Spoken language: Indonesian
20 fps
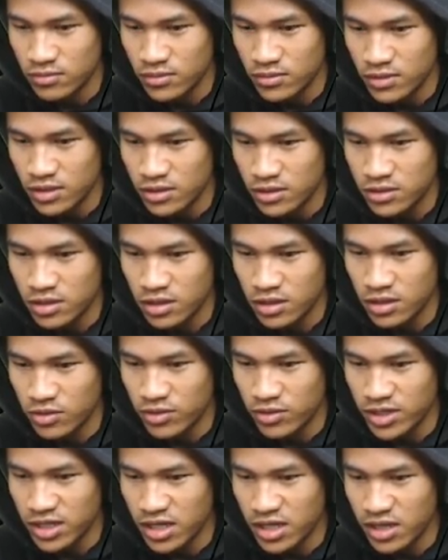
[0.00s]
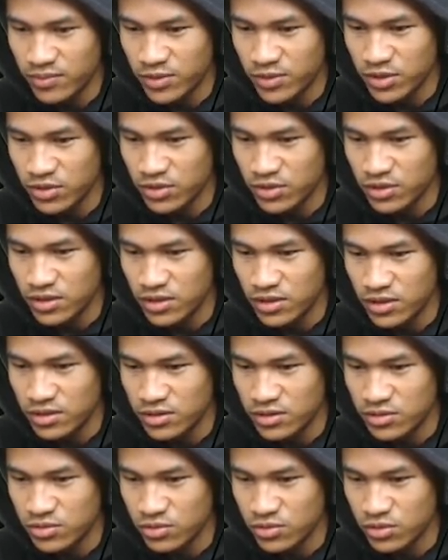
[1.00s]
Listen, I wanna give you it
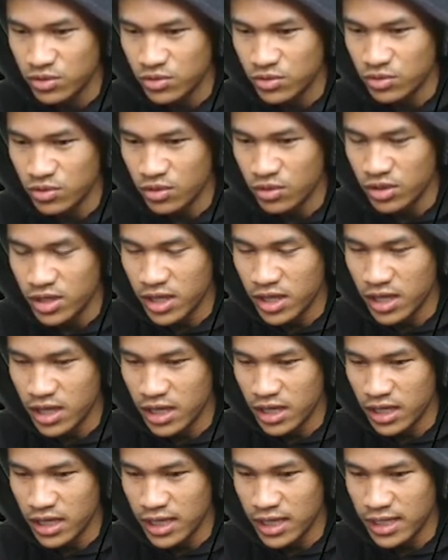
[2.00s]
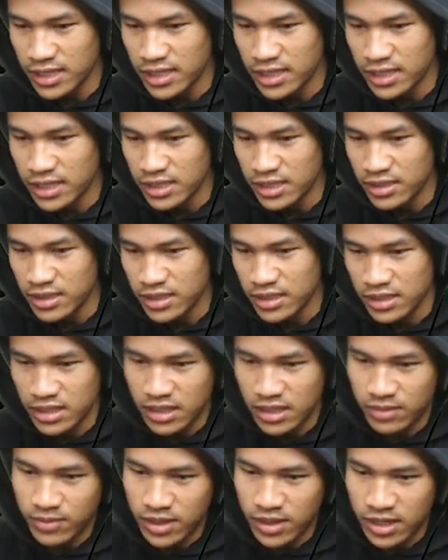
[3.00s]
to you. Oke, okay, katanya
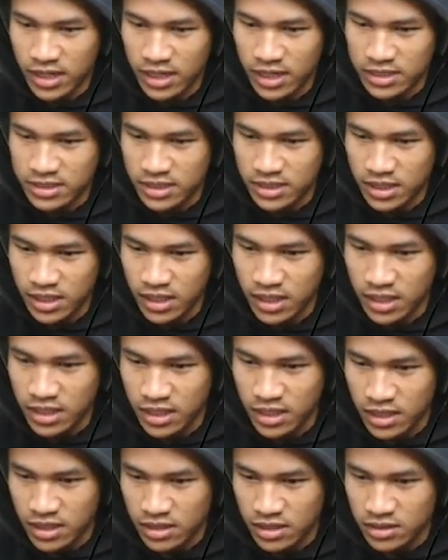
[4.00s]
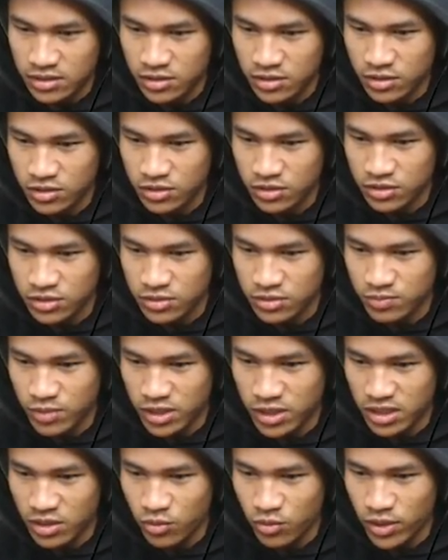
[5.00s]
dia bakal ngasih. Terus
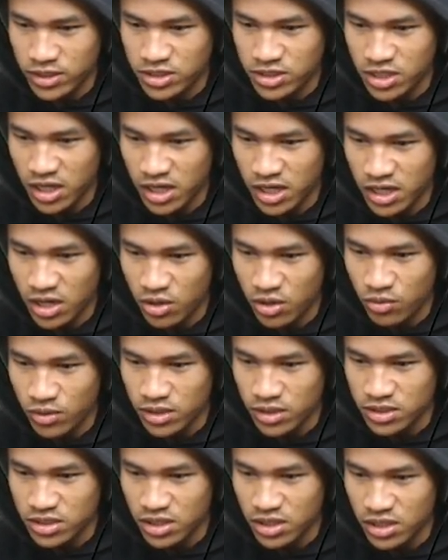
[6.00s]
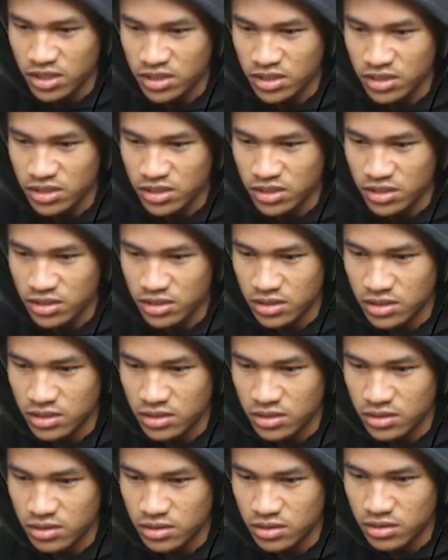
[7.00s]
but a white shadow was
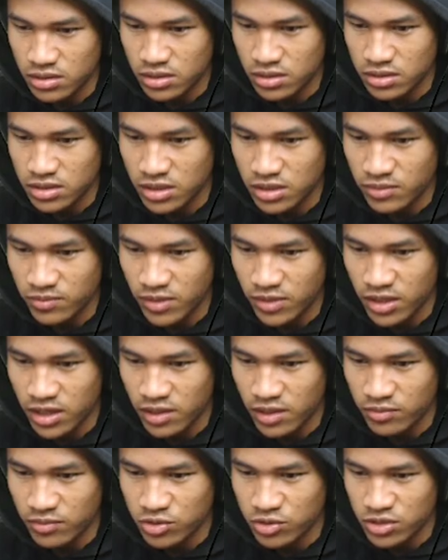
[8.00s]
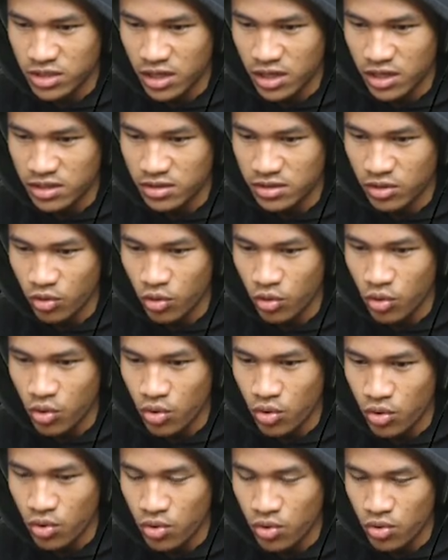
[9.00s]
cursing me. I'm too scared.
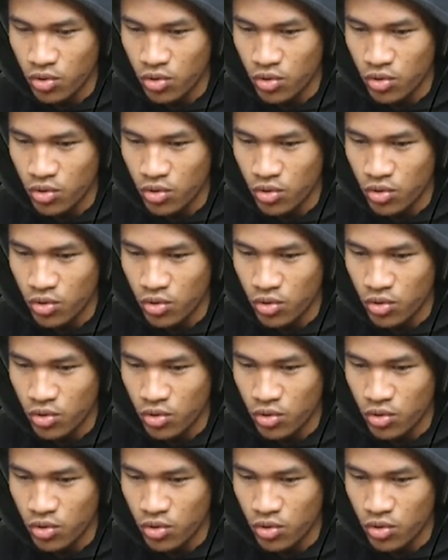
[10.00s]
Oh.